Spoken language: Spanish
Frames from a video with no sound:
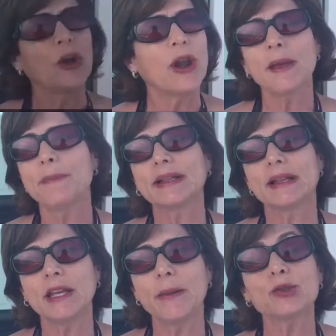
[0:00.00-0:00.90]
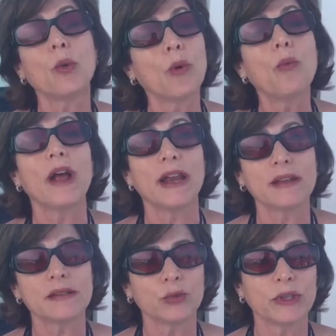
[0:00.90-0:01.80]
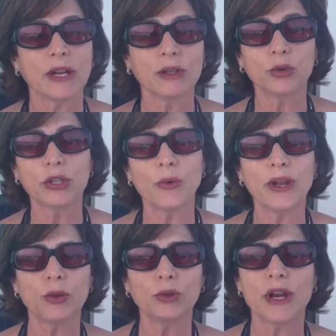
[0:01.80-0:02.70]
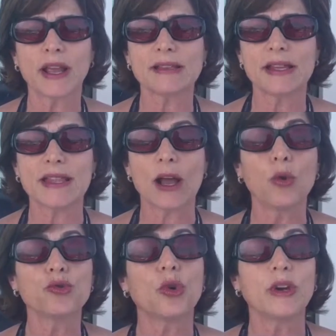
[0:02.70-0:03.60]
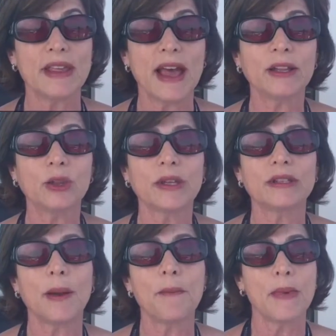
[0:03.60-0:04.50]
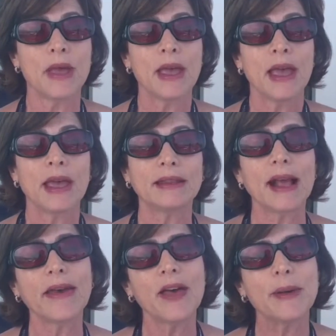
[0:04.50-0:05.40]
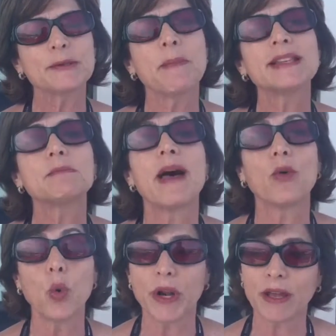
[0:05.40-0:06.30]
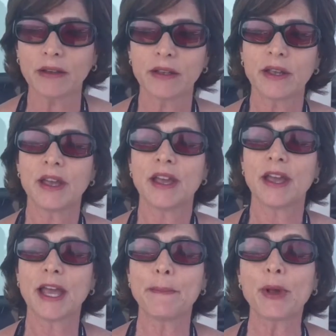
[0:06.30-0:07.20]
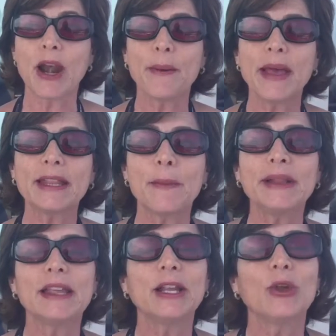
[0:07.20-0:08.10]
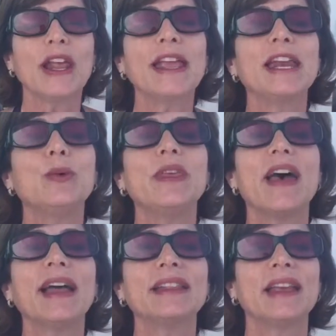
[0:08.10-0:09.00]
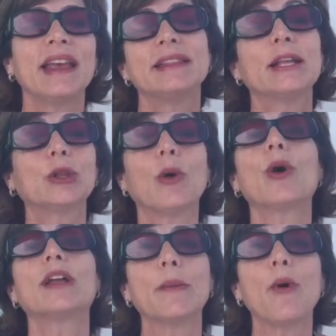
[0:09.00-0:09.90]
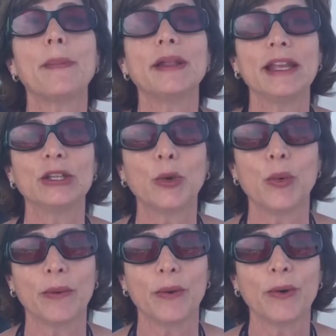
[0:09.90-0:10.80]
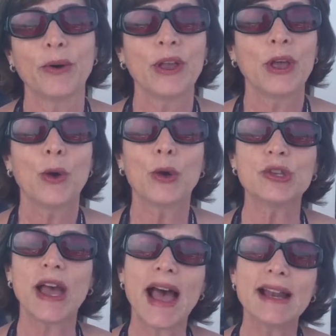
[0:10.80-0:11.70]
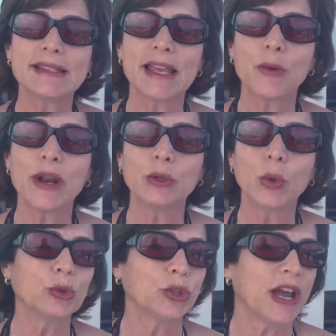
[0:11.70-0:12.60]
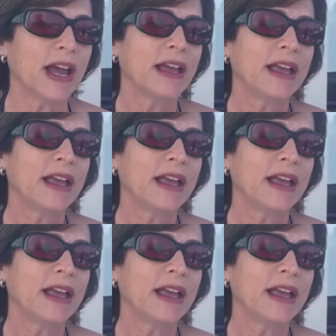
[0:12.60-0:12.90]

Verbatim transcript: las expectativas son muy buenas. Nuestra industria es una industria que se está consolidando, está, está cada vez más madura eh, pero a la vez está manteniendo la ingenuidad de todo lo que estamos aprendiendo nuevo. O sea, al ser una industria